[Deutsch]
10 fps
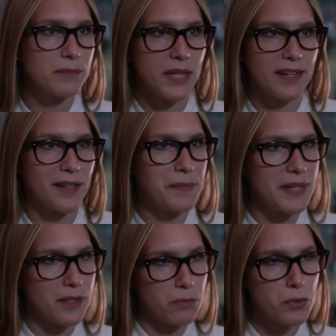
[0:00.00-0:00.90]
Man kann
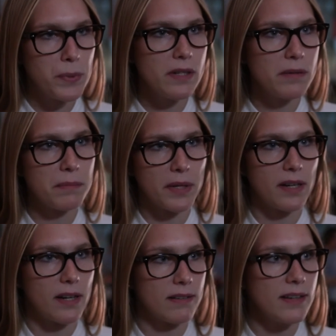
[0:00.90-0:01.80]
gemeinsam spielen, man
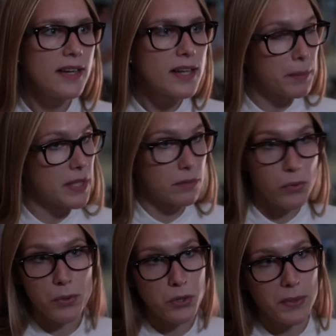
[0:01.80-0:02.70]
kann gemeinsam
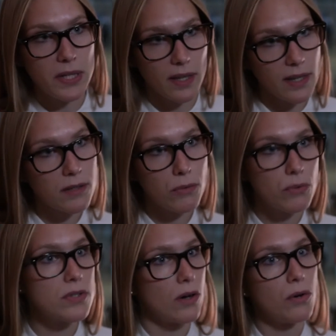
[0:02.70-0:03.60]
über Spiele reden
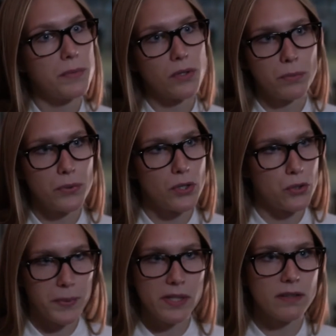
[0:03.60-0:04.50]
und auch mit
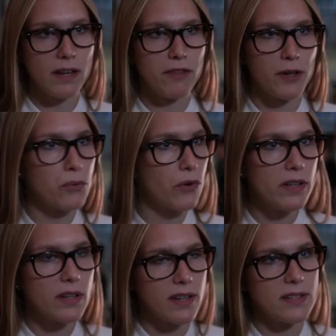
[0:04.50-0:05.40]
Computerspielen einfach
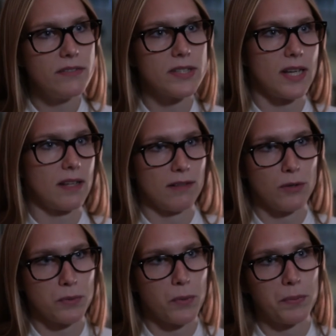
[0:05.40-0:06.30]
neue kreative Sachen
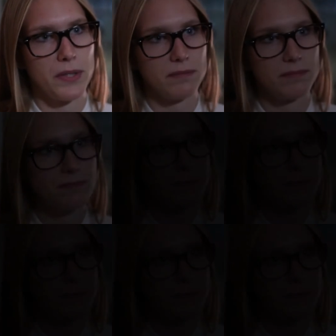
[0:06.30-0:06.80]
ausprobieren.